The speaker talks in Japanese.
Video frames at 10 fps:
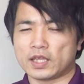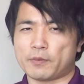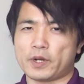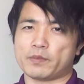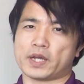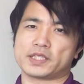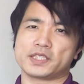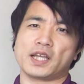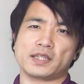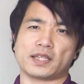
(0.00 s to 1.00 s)
やっぱり間
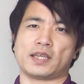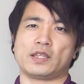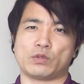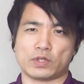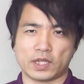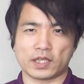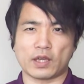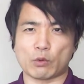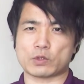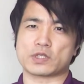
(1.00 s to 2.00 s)
違ったダイエットってね
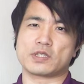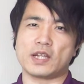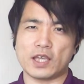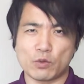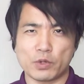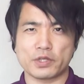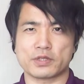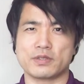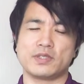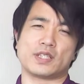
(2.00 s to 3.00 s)
結構辛い思い
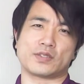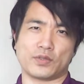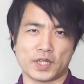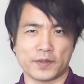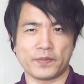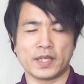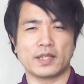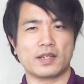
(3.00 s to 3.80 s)
するんですよね。